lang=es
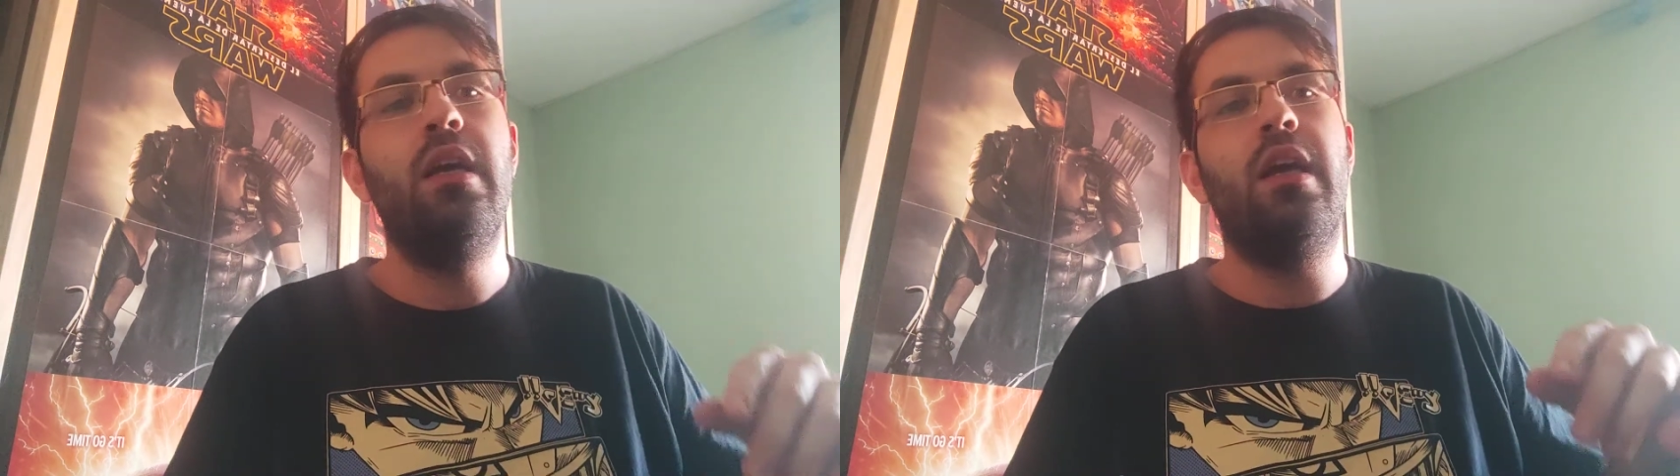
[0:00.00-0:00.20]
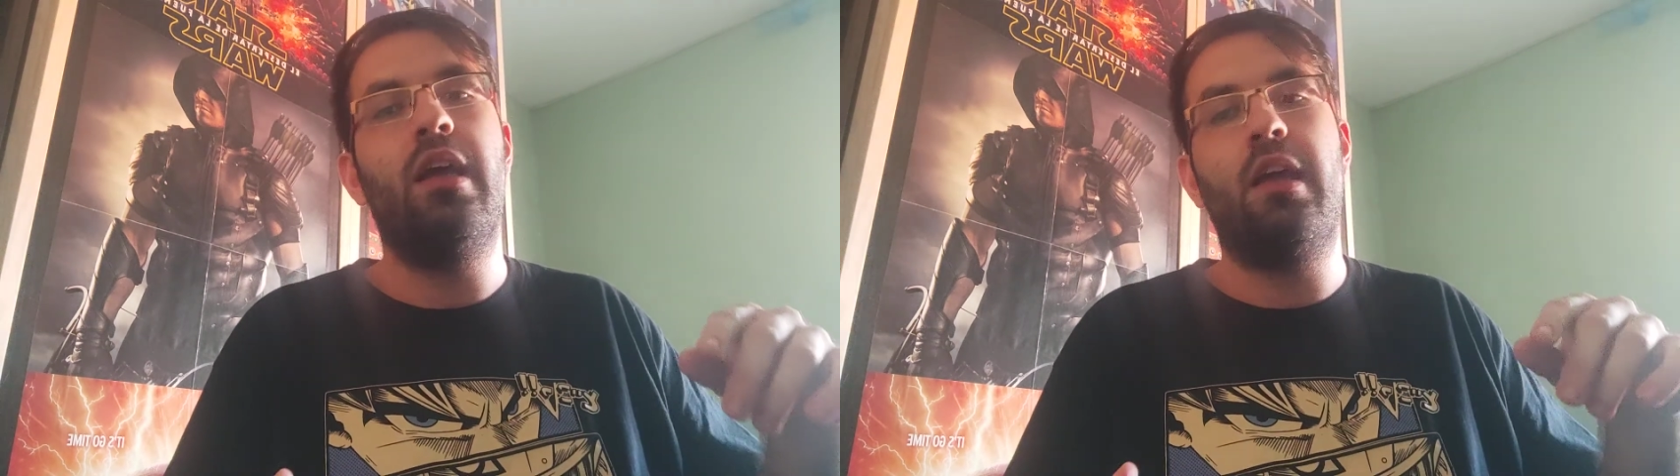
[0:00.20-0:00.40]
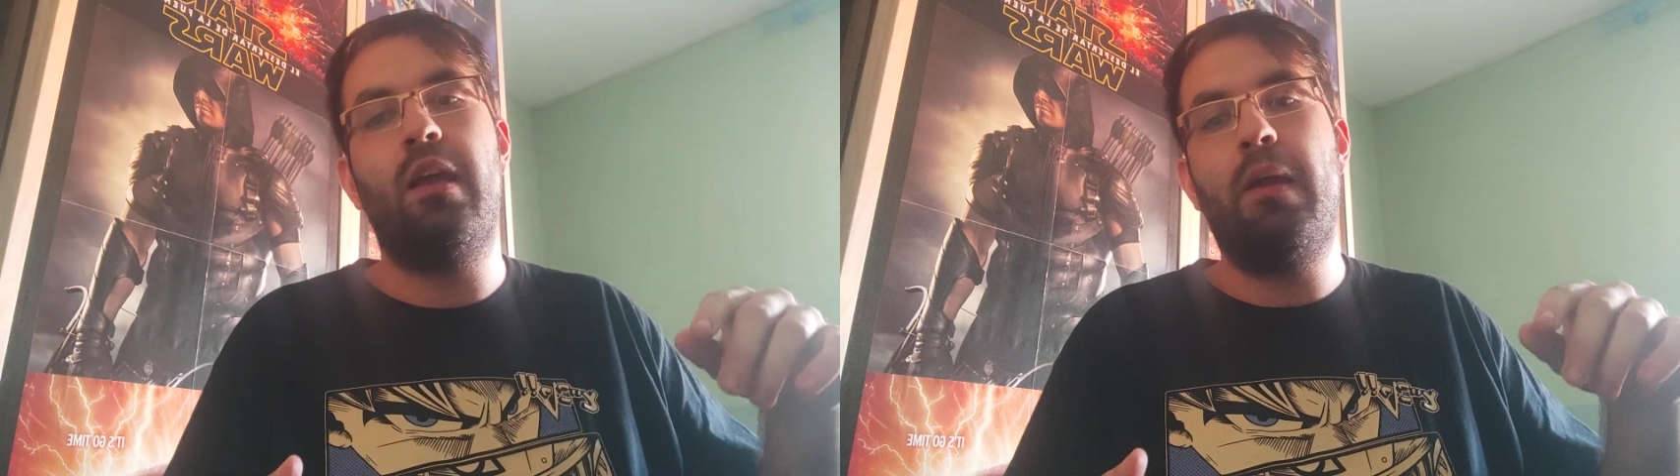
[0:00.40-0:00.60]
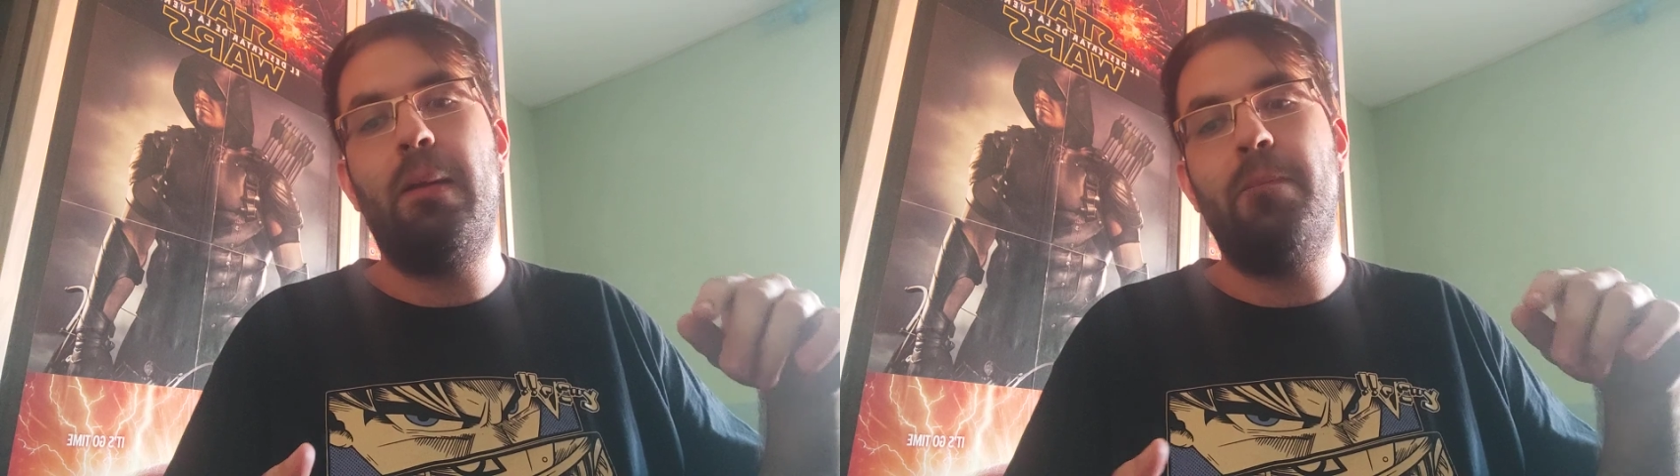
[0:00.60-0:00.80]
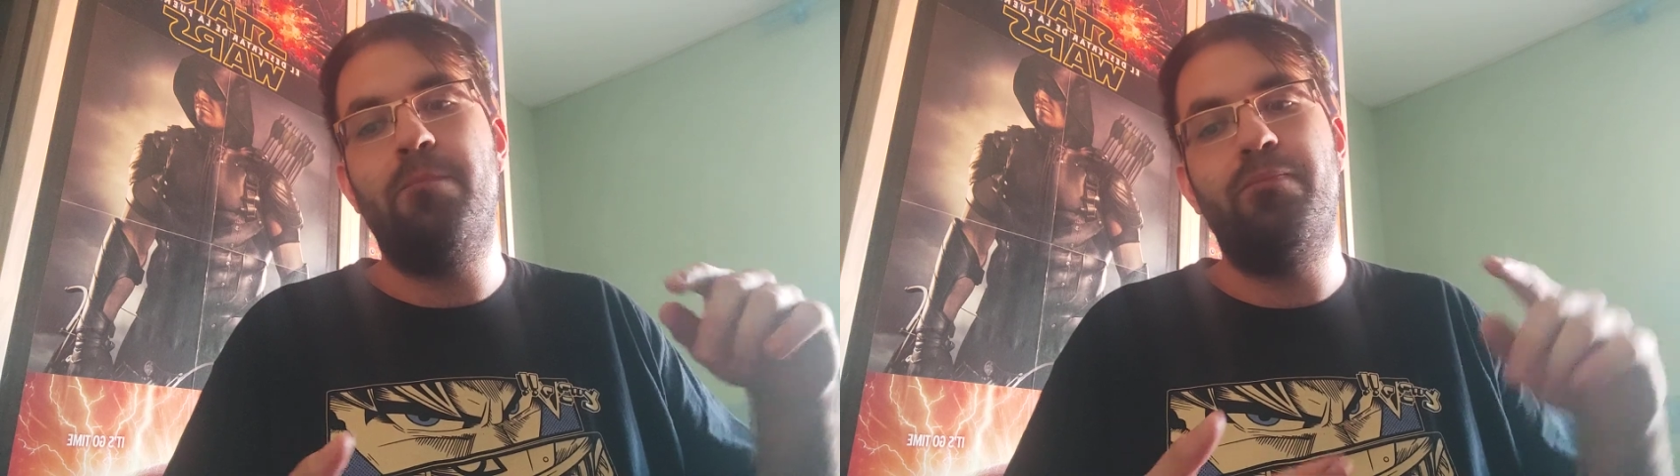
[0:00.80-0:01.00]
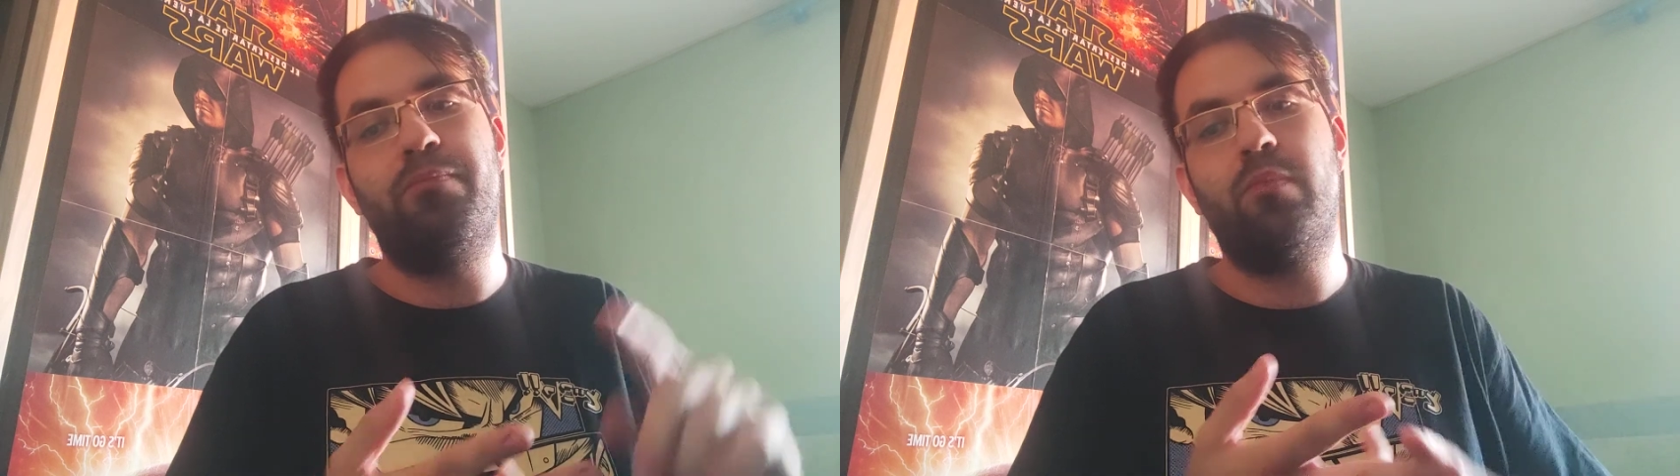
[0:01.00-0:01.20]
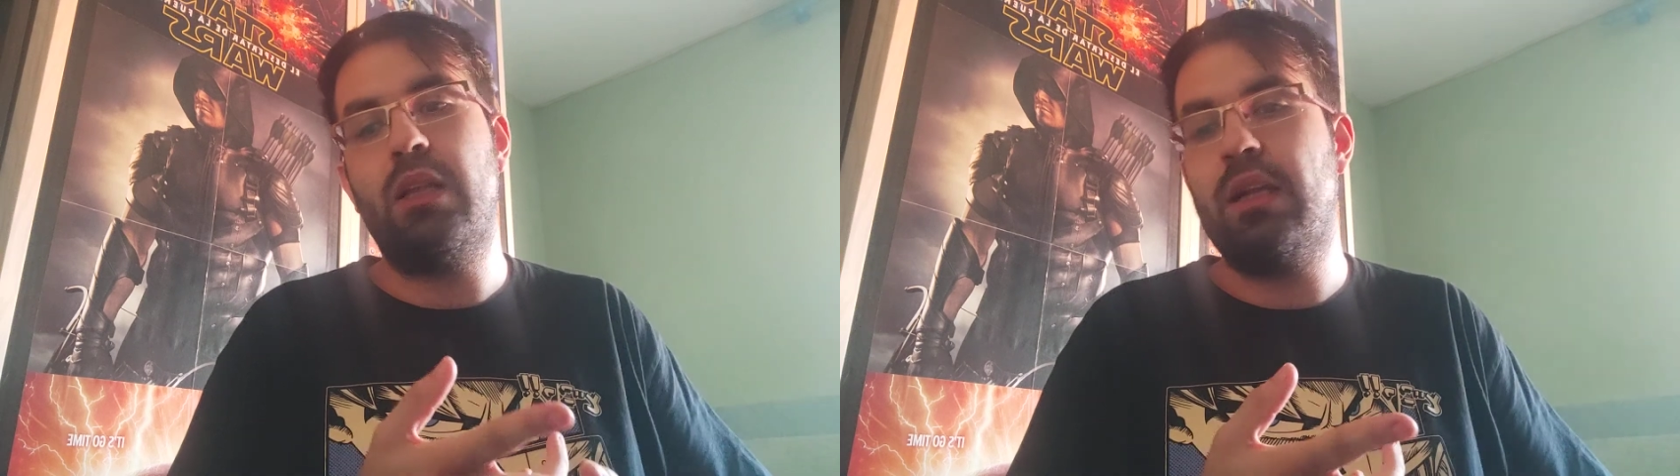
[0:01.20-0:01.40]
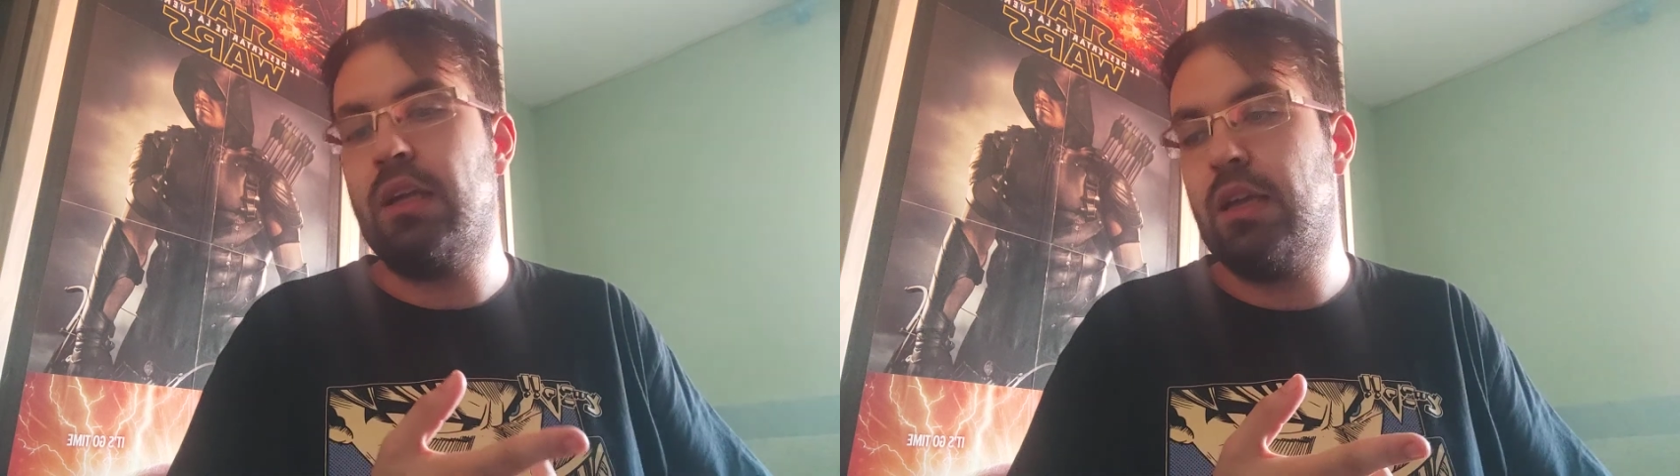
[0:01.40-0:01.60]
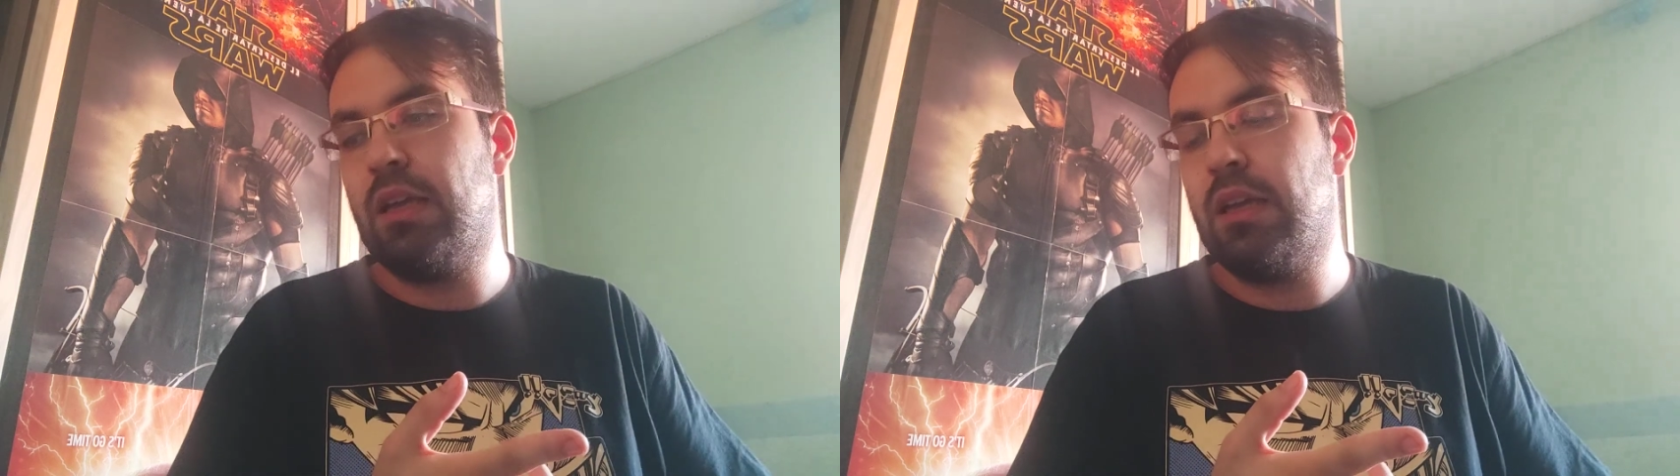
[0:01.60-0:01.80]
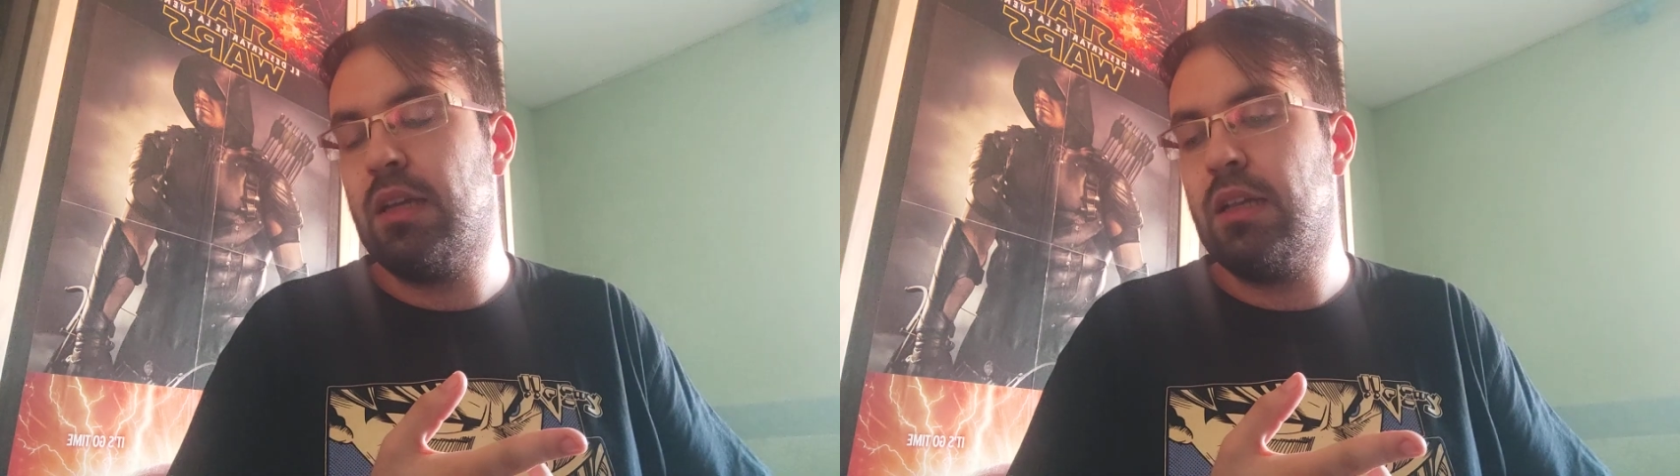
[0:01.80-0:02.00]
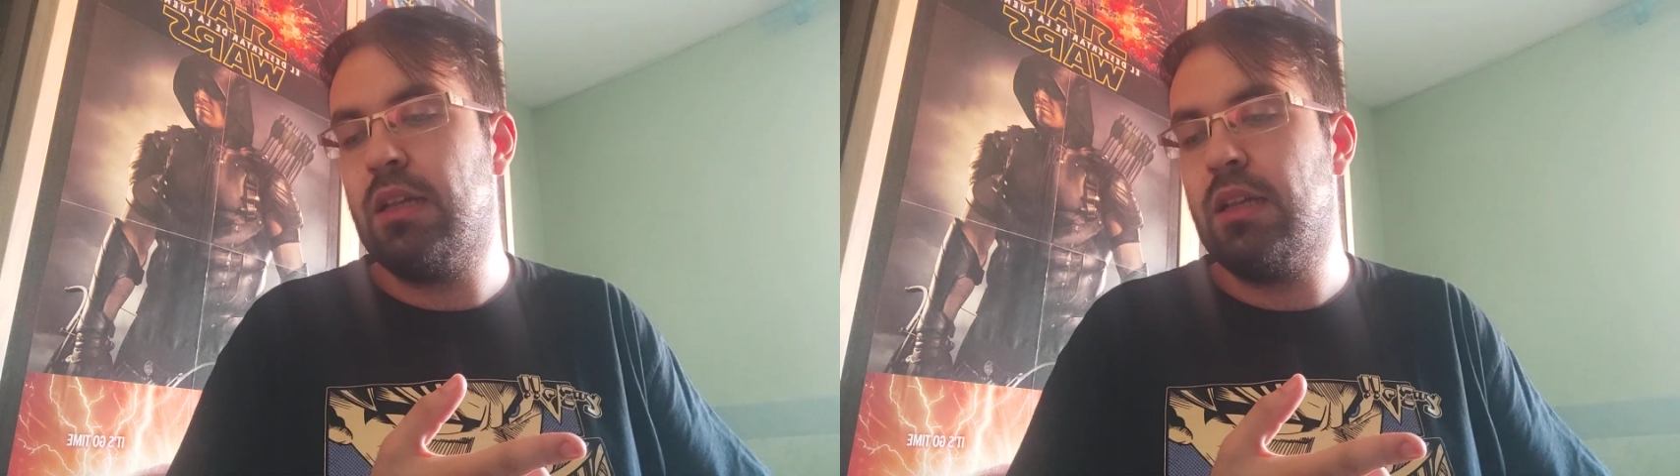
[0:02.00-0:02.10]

em, eh,